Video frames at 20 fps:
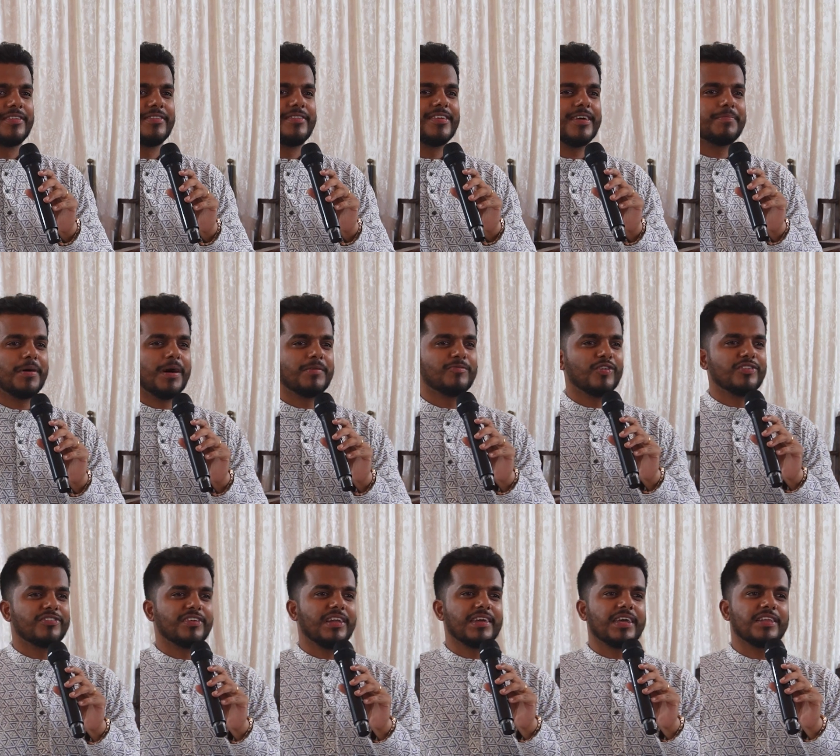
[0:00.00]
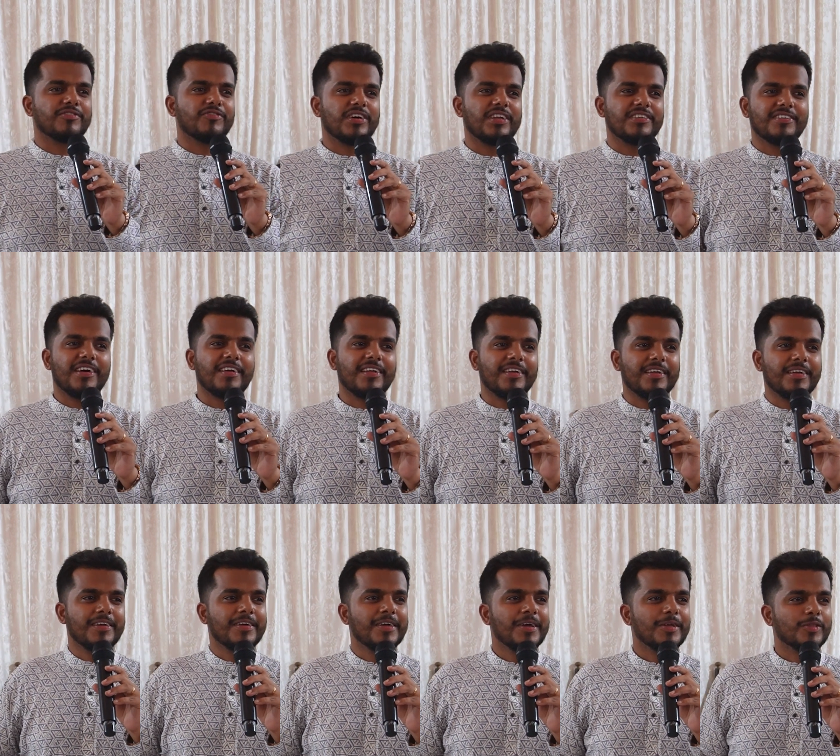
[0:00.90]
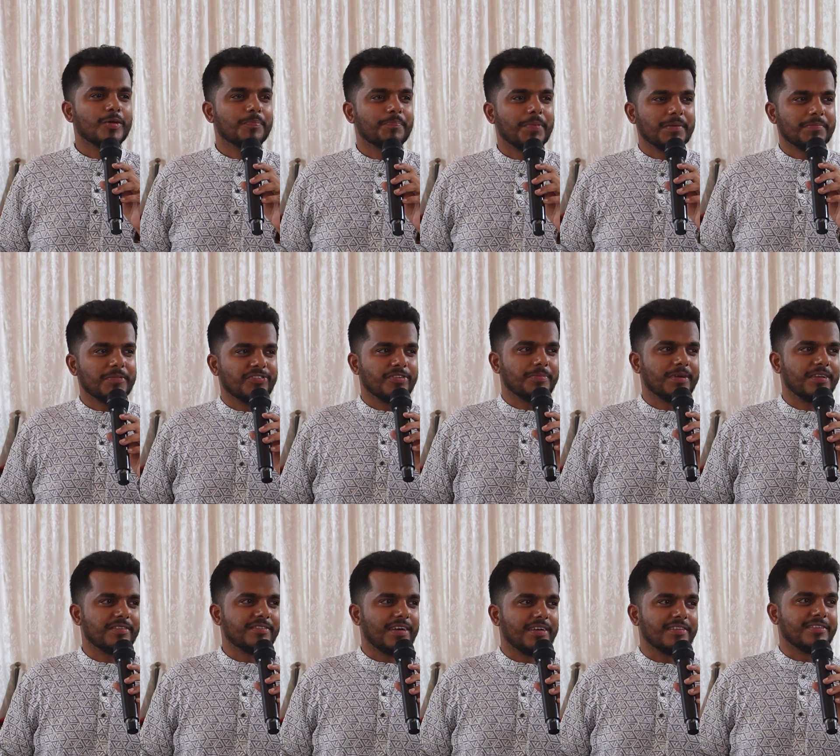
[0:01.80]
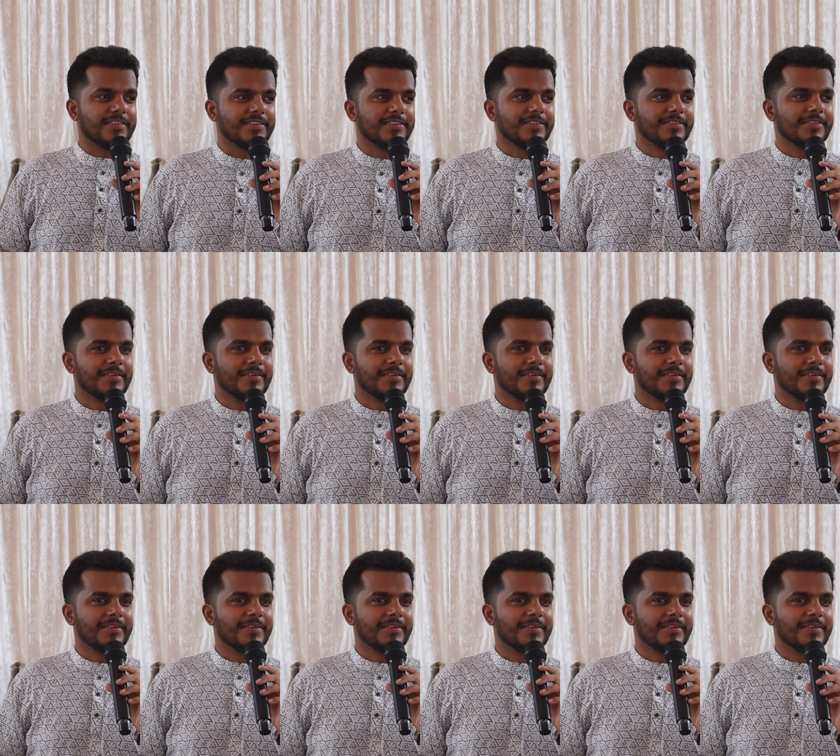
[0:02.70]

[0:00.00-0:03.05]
जब हम वो जल के द्वारा जा रहे हैं तो परमेश्वर मेरे साथ है